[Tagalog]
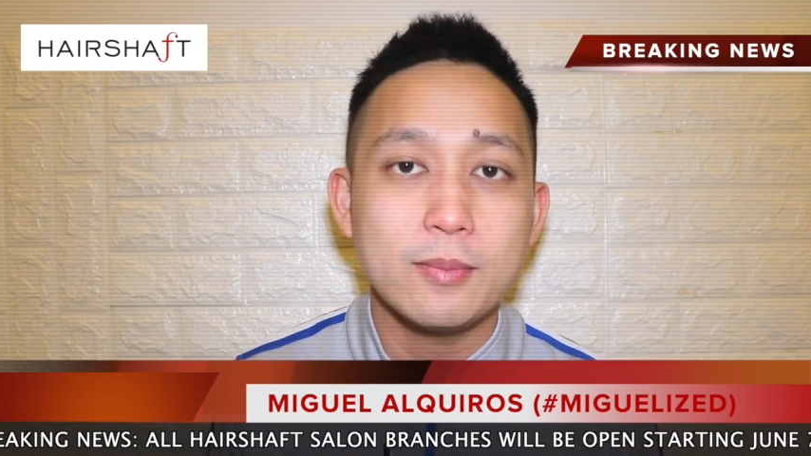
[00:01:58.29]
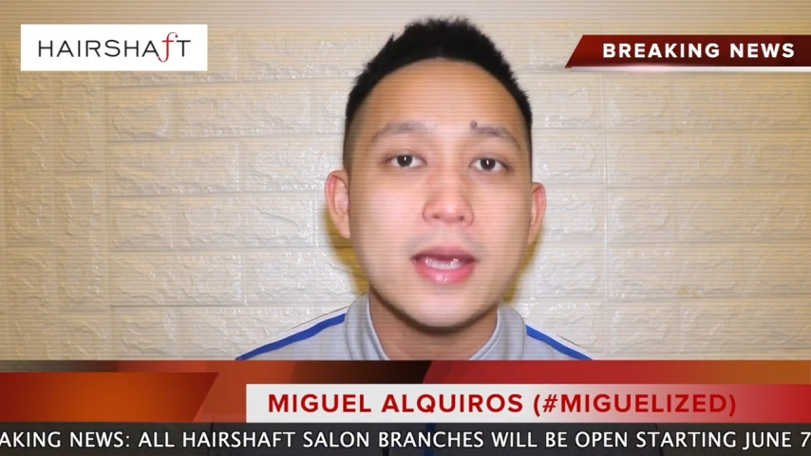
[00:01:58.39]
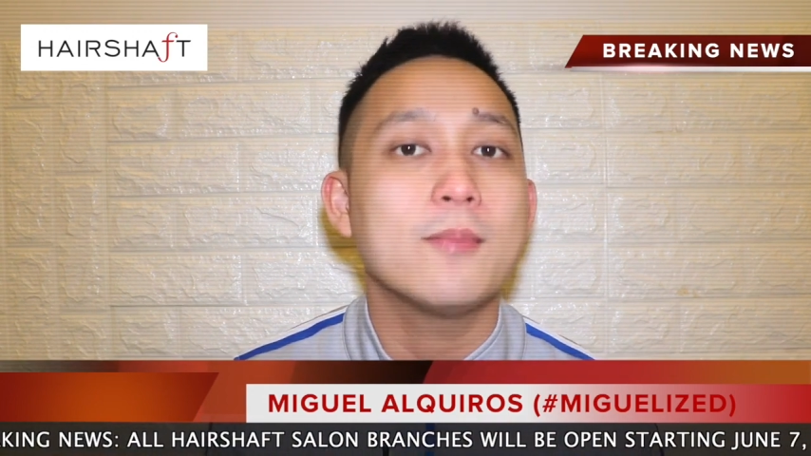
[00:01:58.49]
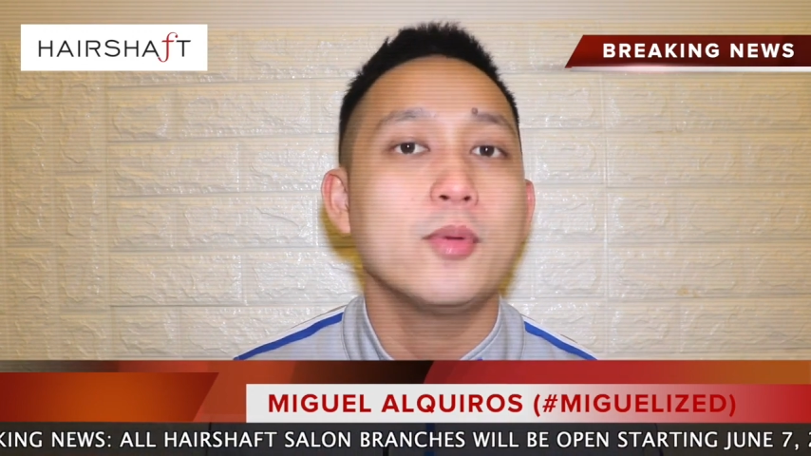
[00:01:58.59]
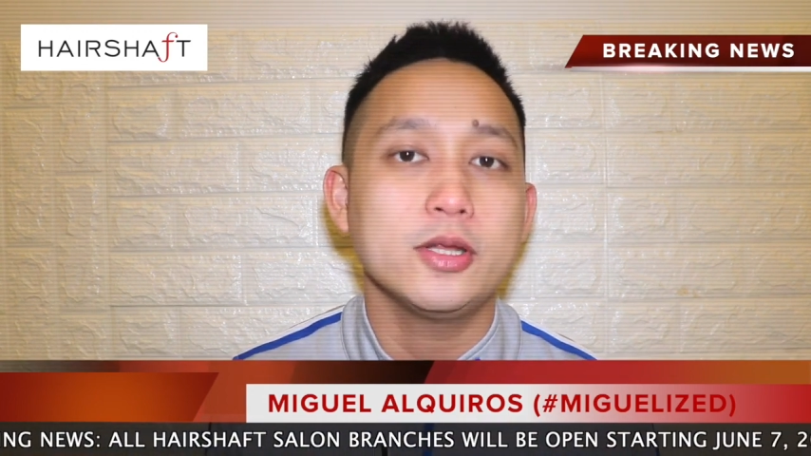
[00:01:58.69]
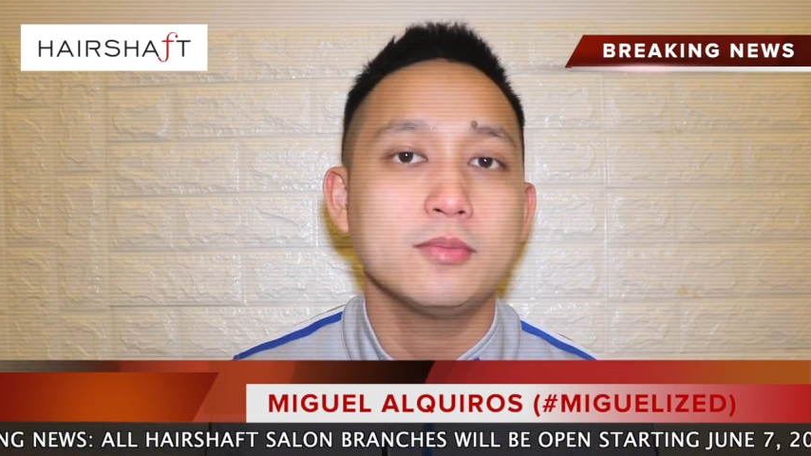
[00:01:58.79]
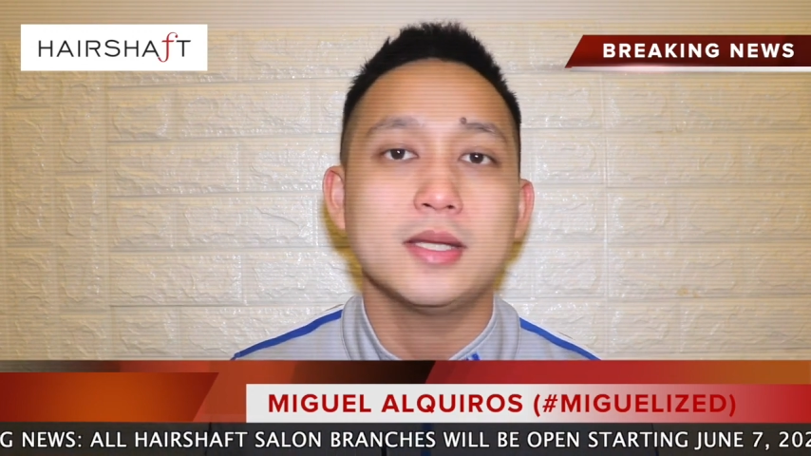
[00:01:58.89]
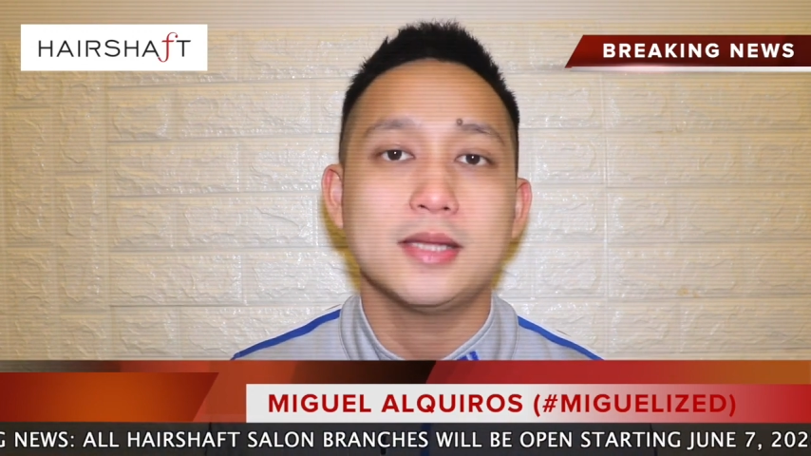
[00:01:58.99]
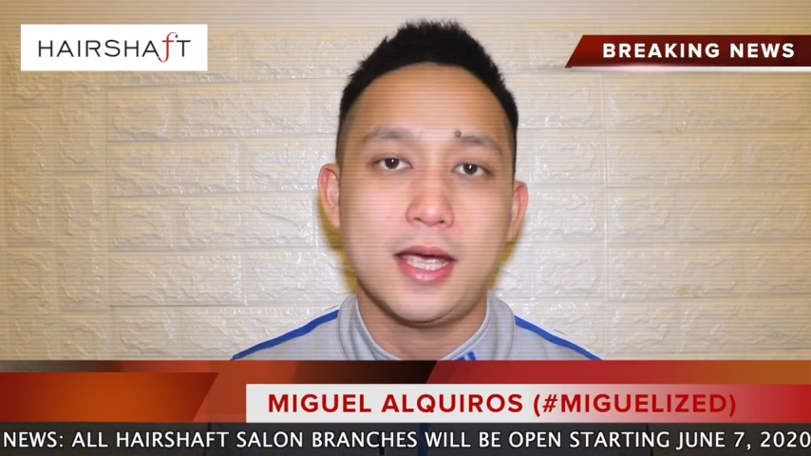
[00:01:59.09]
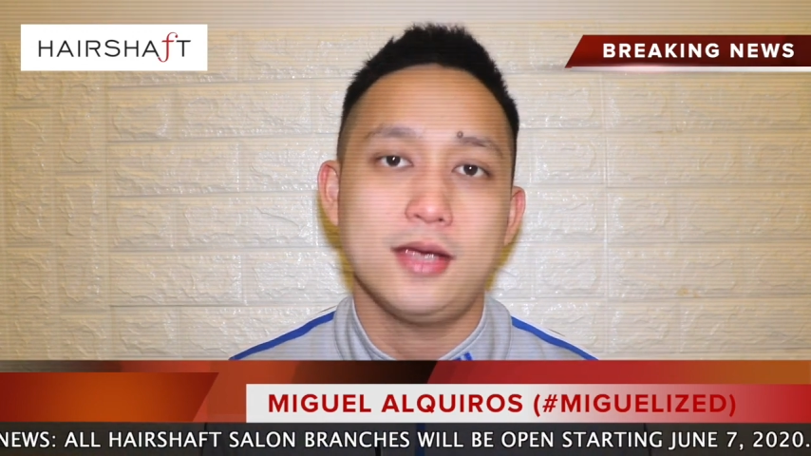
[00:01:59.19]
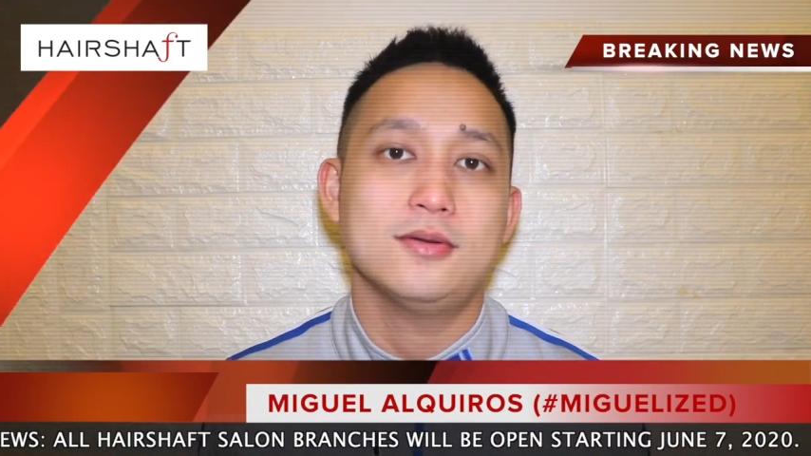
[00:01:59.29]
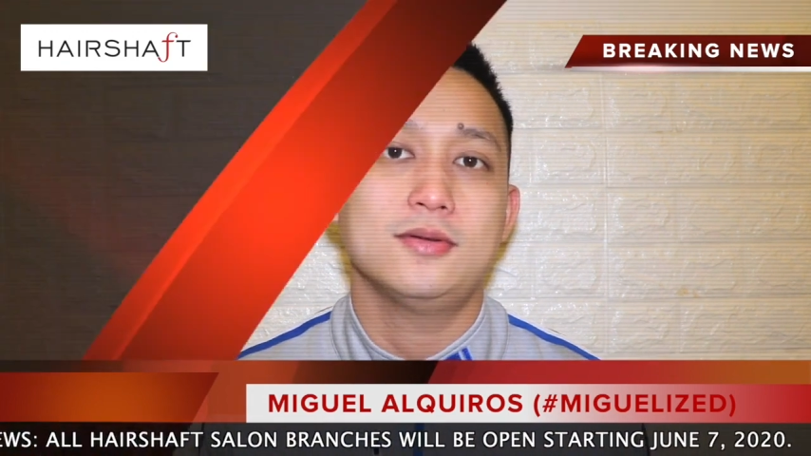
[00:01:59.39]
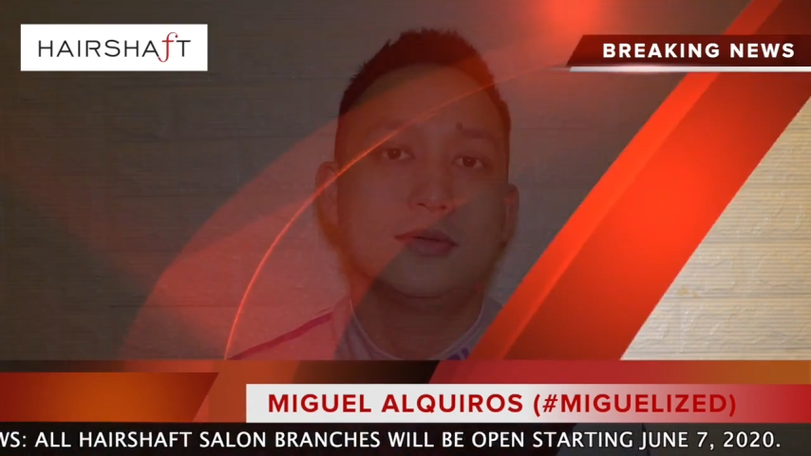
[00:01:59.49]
by appointment tayo.